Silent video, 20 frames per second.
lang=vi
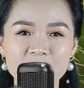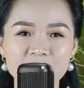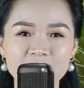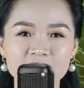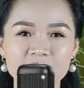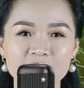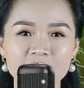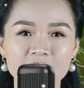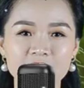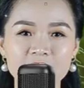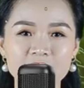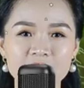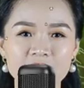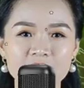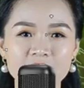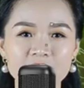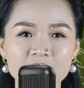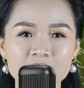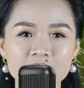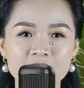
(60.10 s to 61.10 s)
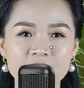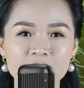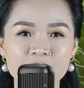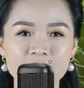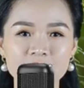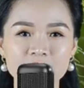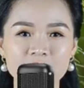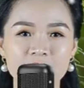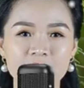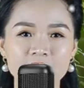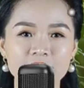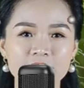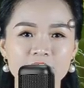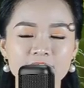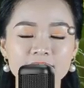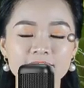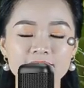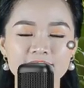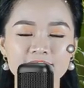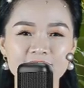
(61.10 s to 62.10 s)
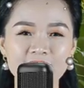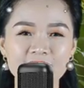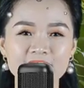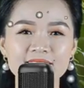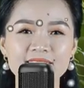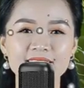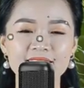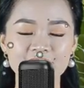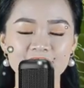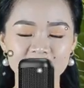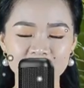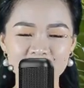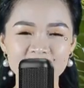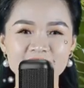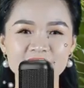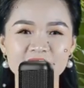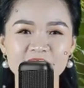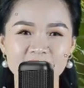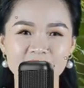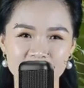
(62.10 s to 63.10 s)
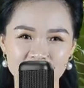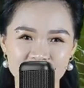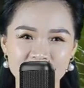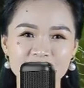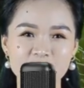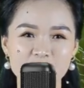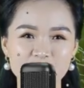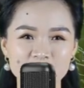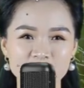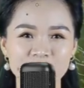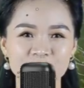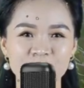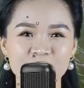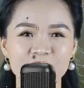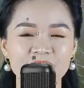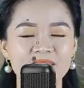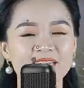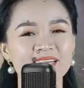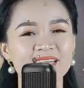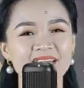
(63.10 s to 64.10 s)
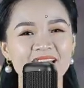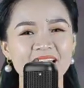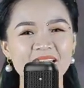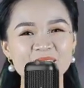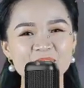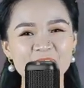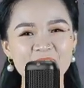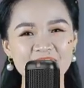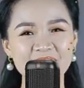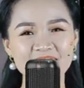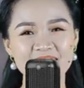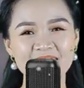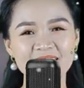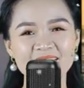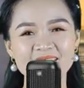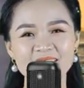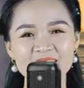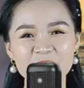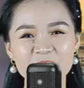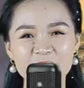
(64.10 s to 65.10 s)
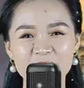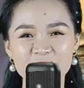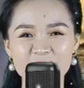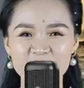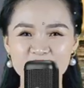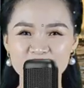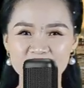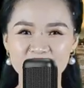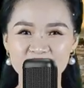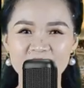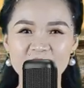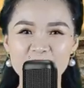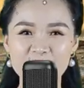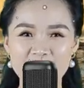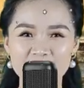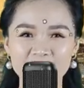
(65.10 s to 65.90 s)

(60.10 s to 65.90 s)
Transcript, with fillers: giờ sinh trong phần bình luận ở phía bên dưới để ban biên tập chương trình sẽ giải đáp cho quý bạn